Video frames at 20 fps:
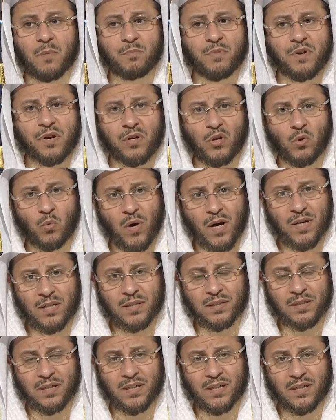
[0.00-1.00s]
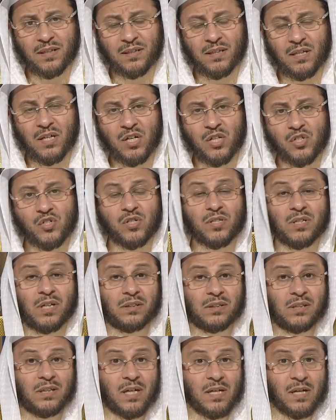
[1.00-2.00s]
بر الوالدين
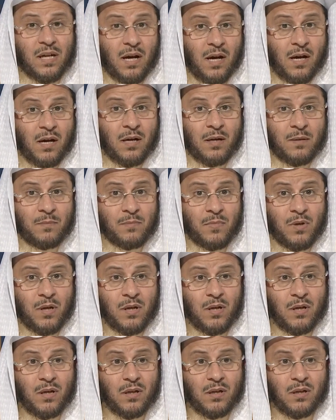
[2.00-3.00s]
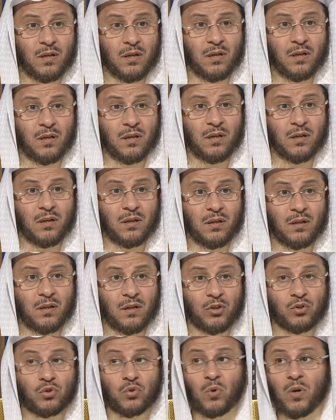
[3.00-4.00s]
صلة الأرحام آه،
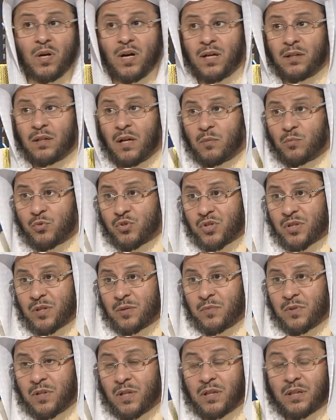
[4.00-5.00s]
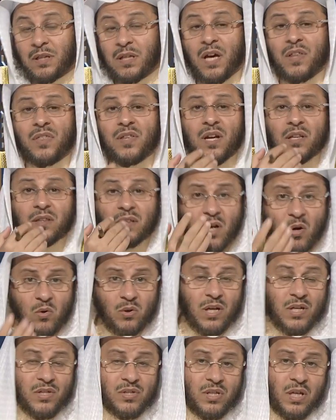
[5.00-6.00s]
آه، الدعاء للمسلمين كثرة
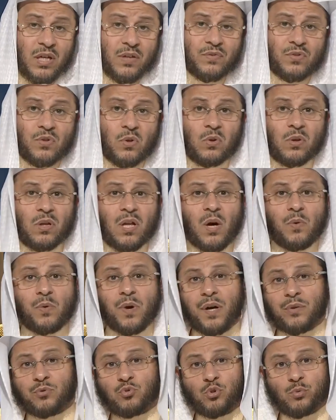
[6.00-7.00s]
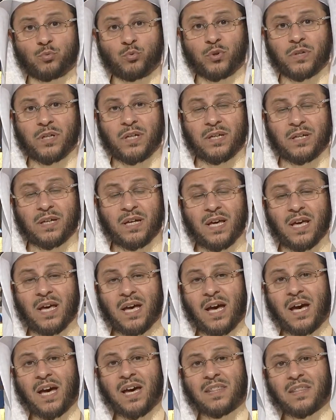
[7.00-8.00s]
قول أستغفر الله وأتوب إليه
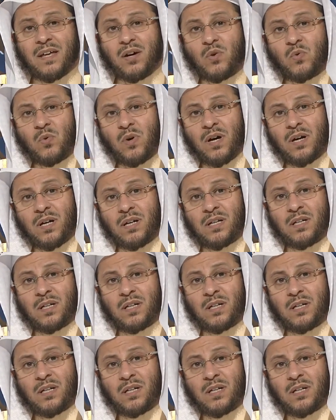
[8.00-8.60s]
هذا هو